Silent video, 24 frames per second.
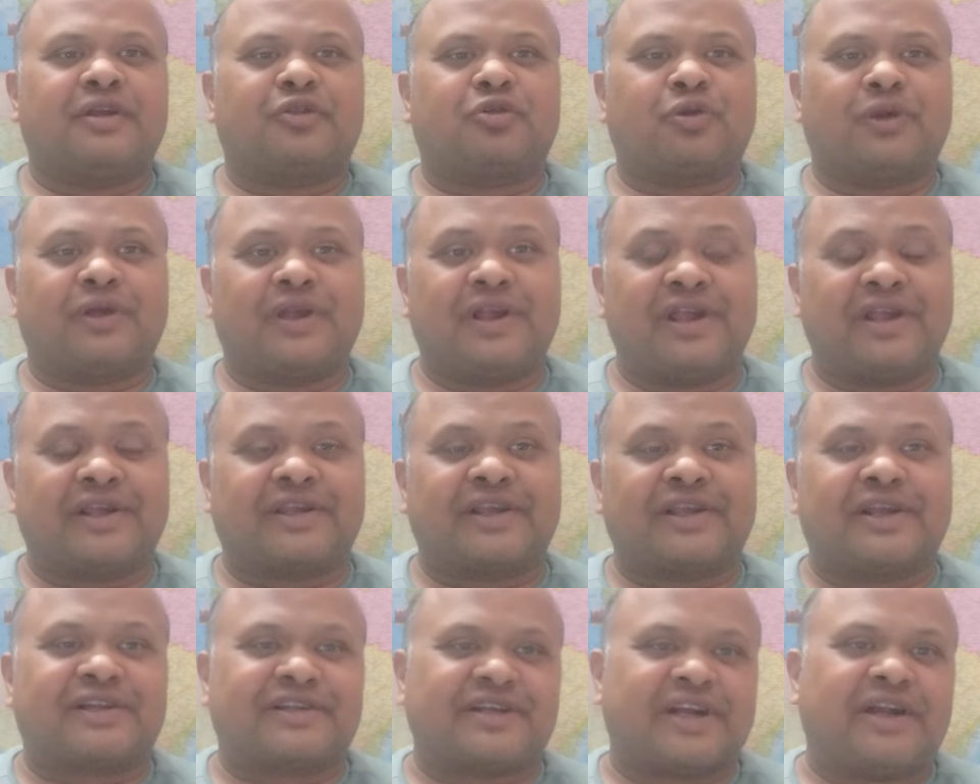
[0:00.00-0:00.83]
तो
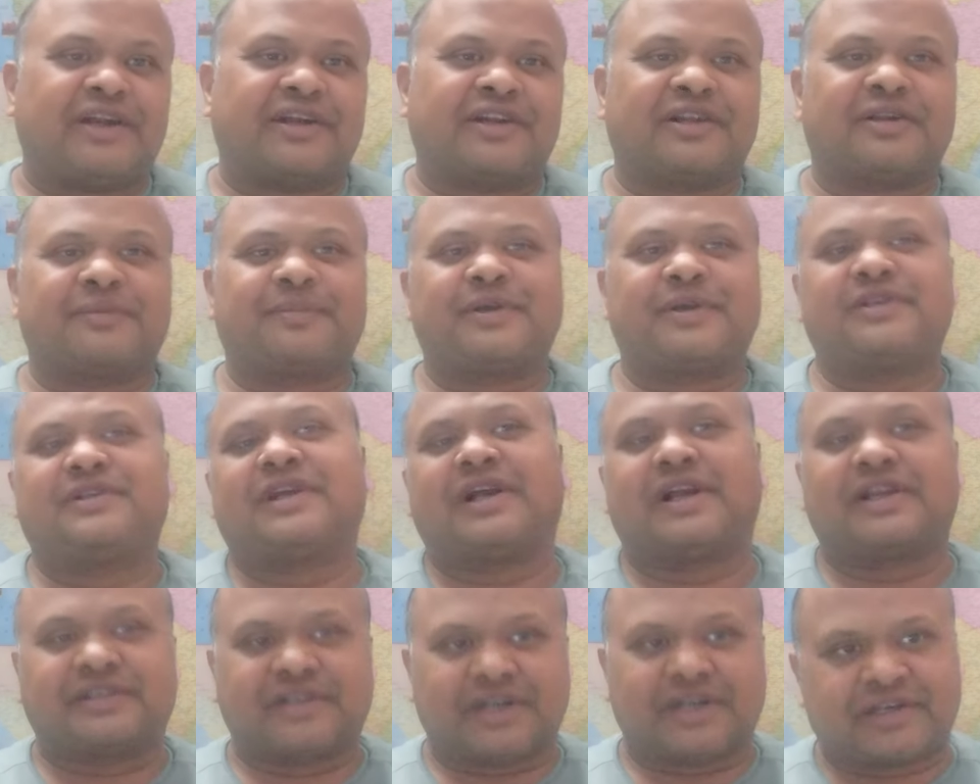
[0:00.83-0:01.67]
एक एक सेंटर पे
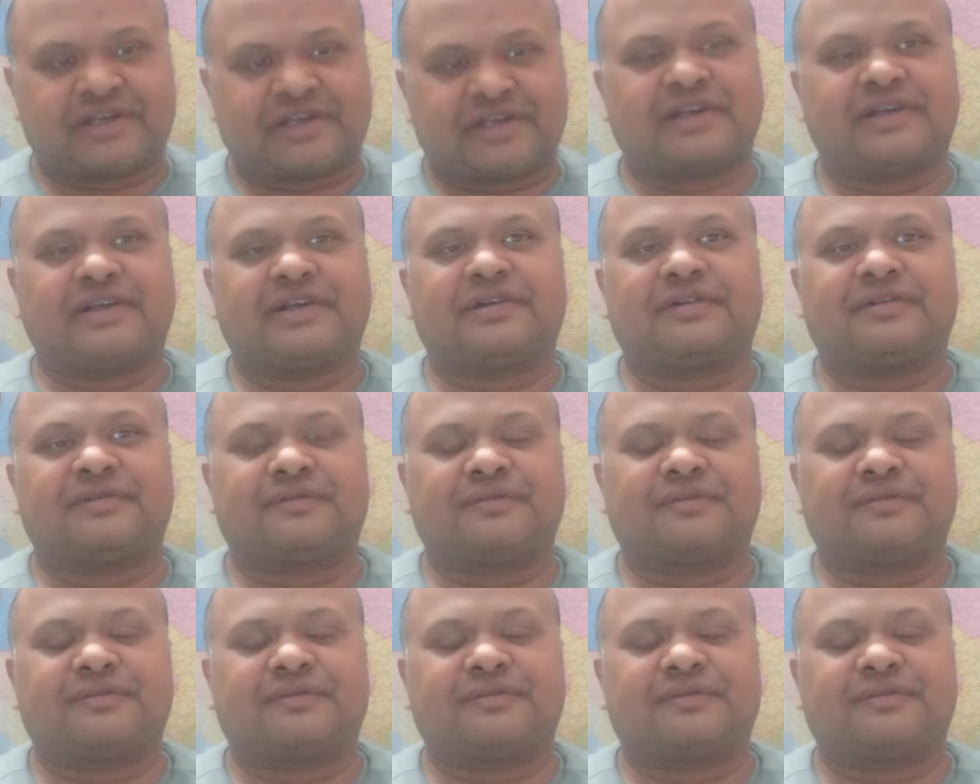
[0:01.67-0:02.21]
जा जा के